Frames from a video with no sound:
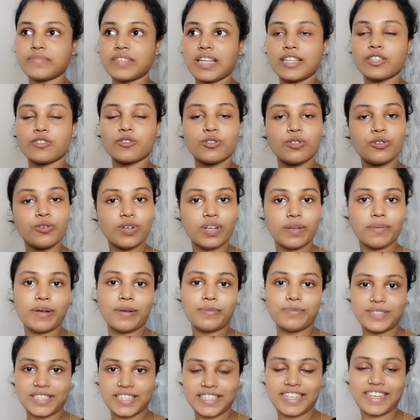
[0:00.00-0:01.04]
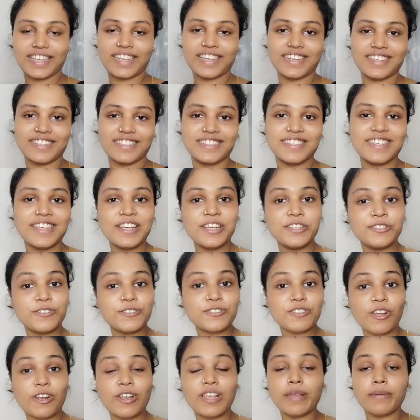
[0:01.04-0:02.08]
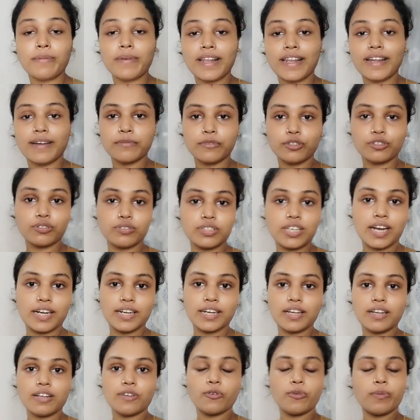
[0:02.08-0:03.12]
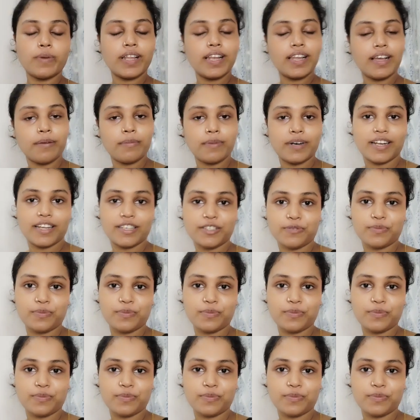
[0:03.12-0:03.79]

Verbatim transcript: তাই জন্য ওকে ভাবছি ডেকে নিই তো চলো এবেলার মতো টাটা ওবেলা আবার